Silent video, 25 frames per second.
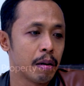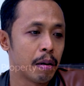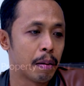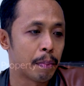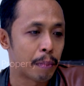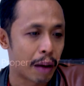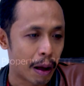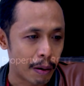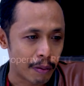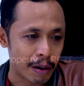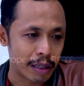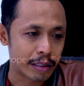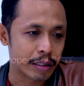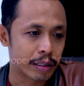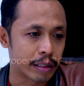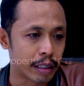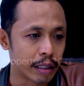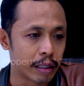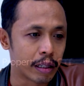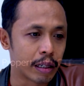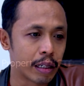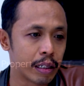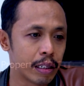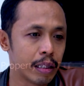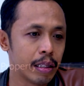mawas
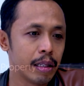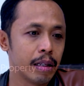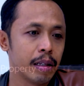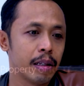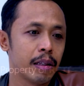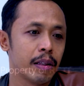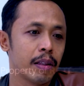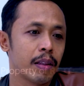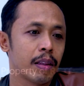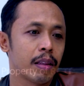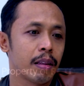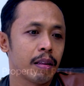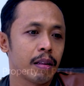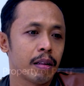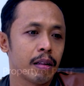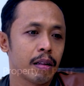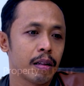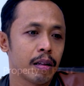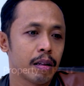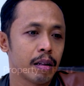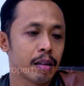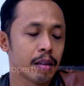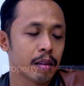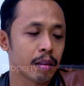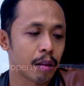diri,
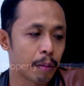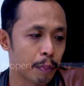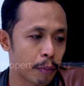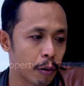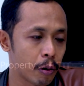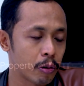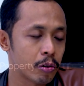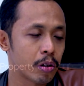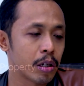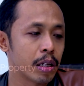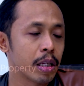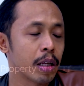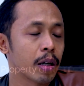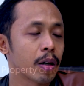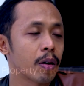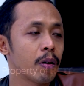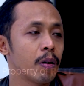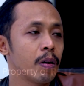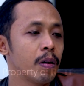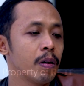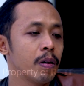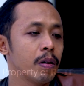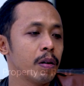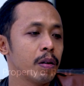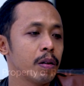tepos
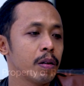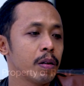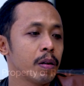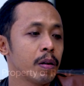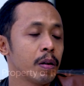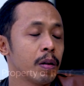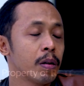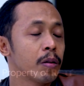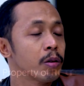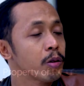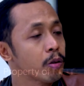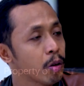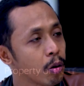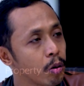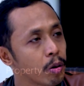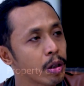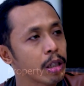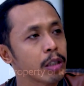liro, slow